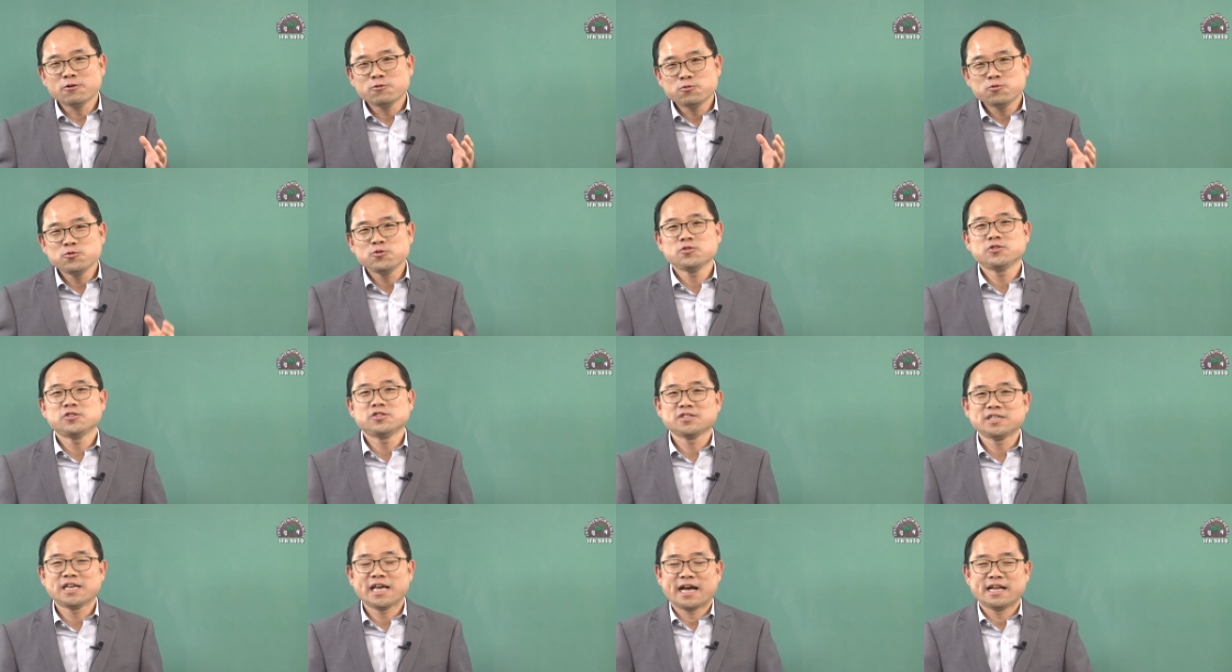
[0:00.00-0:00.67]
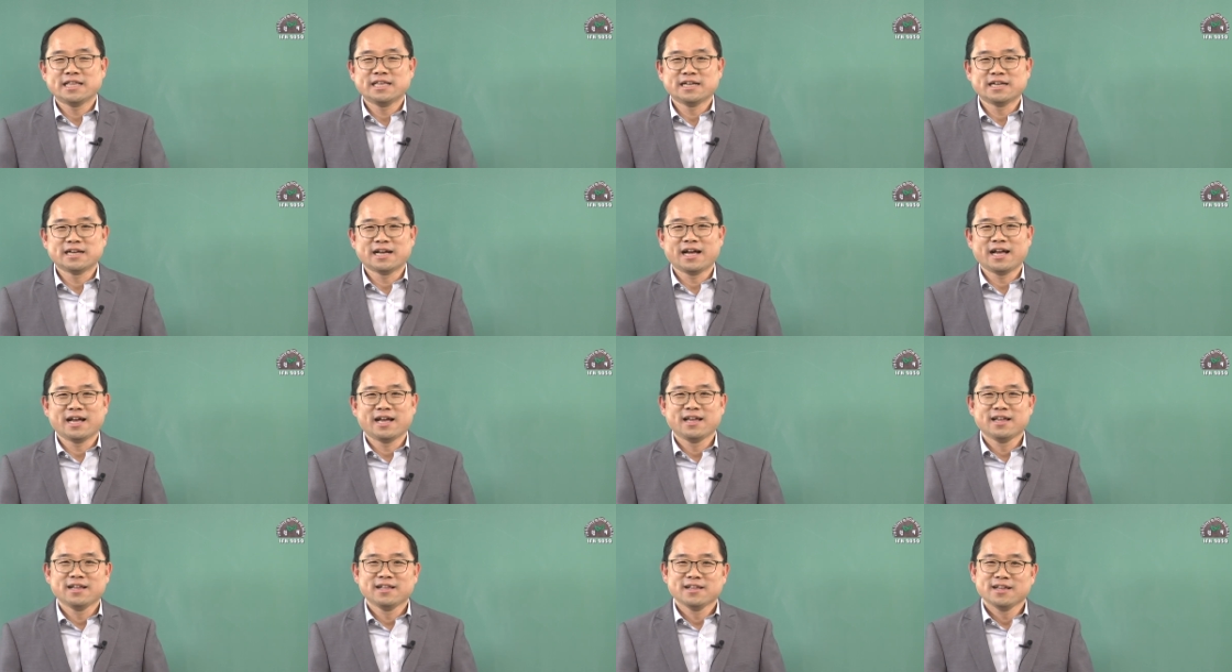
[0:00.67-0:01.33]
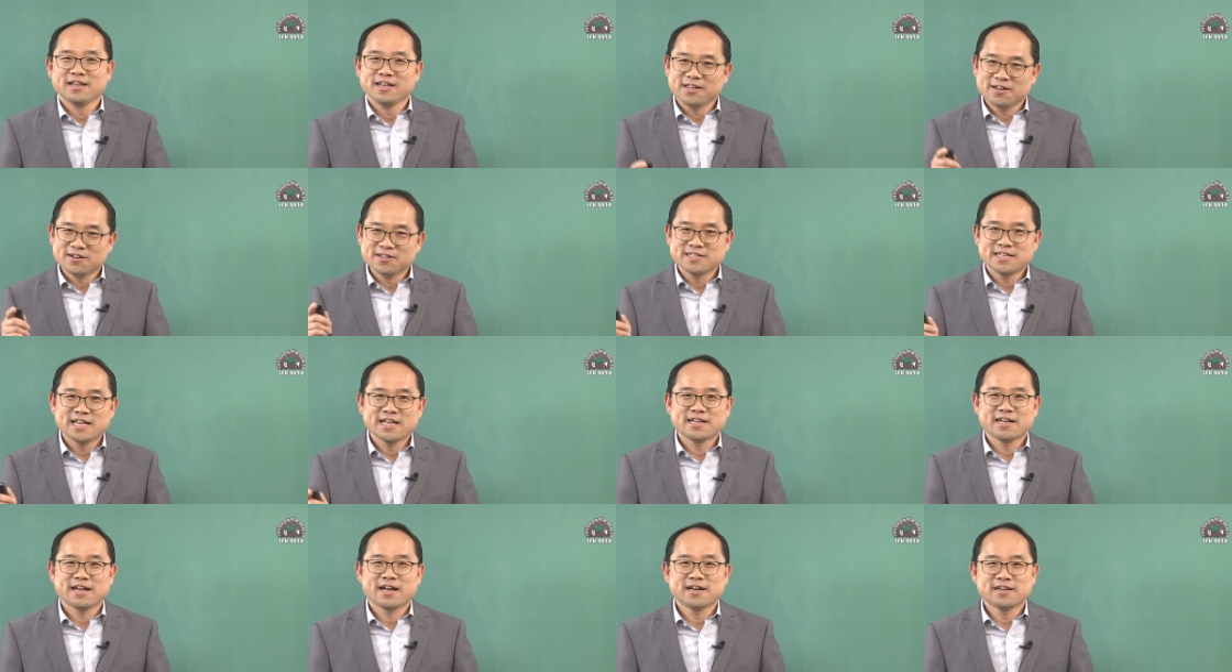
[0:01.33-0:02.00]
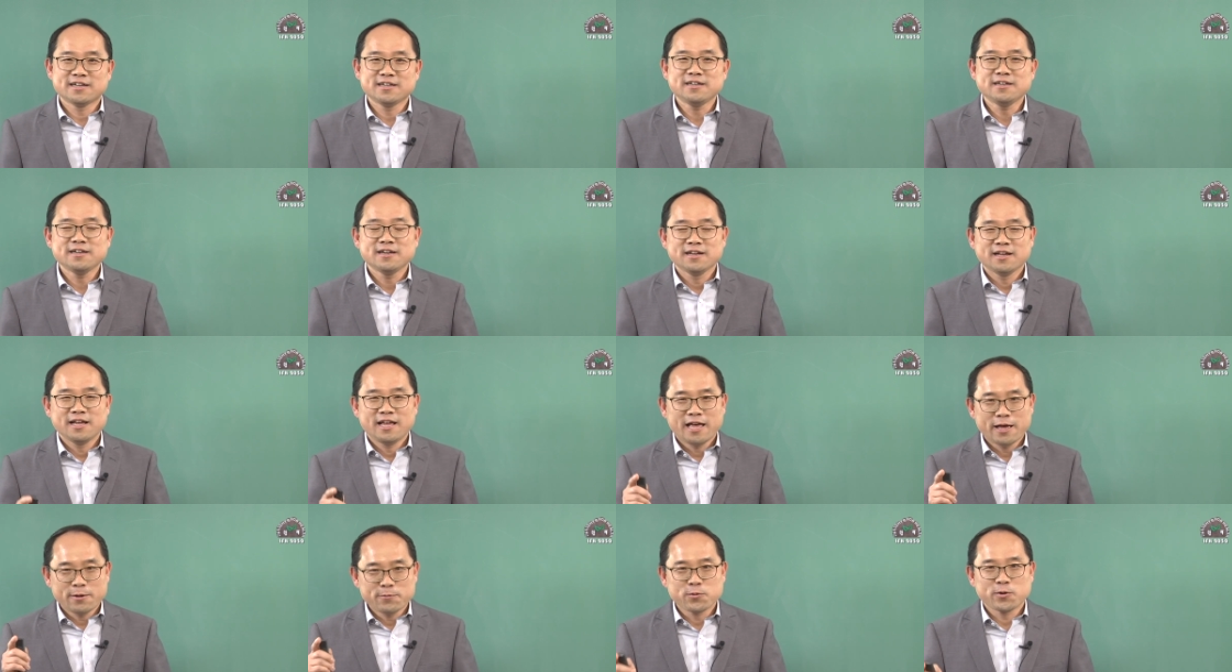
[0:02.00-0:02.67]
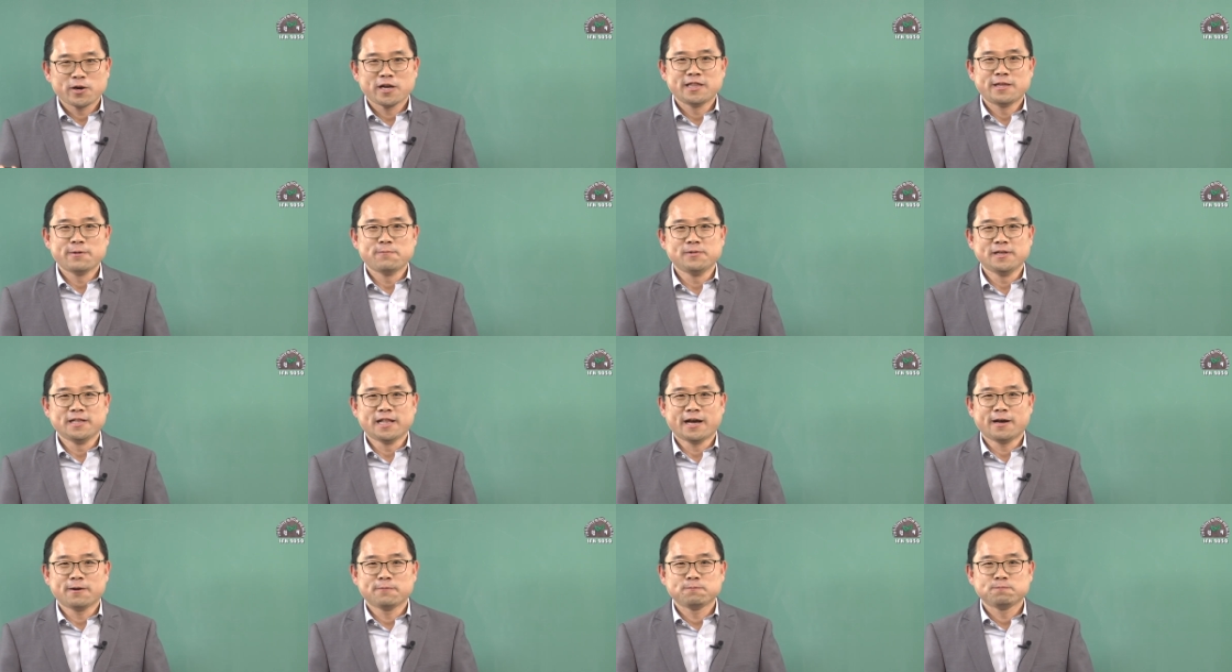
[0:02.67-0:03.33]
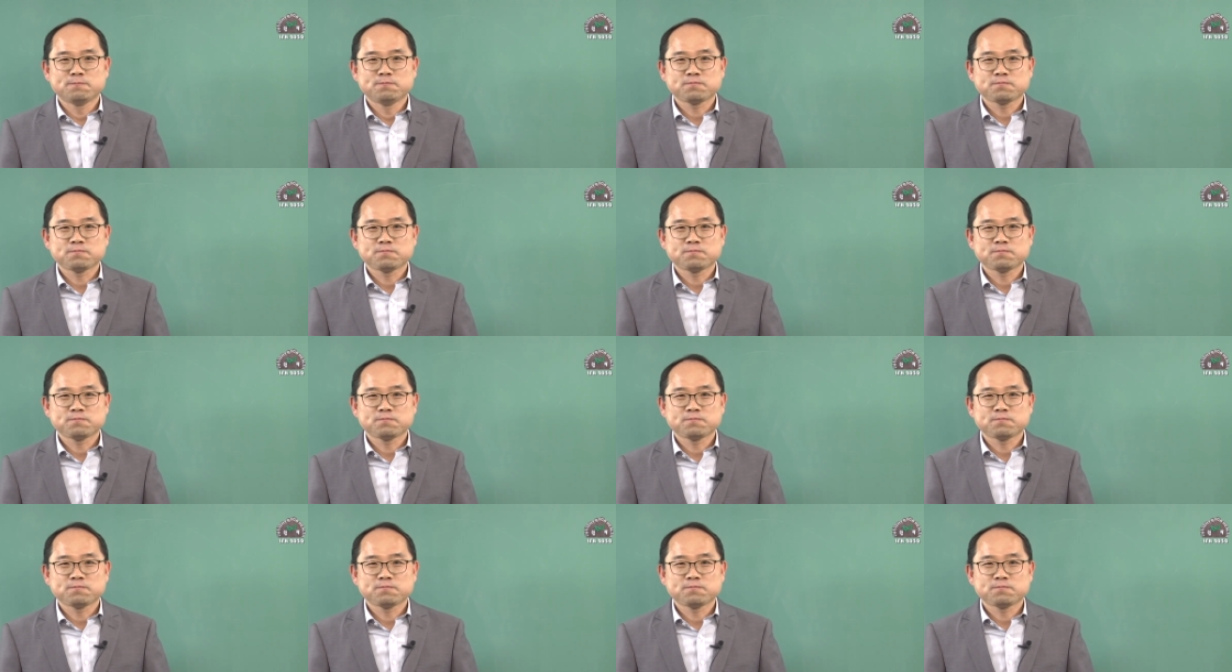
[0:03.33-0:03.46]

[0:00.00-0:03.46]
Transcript: 후유증이 아닌가 이런 생각을 해보게 됩니다.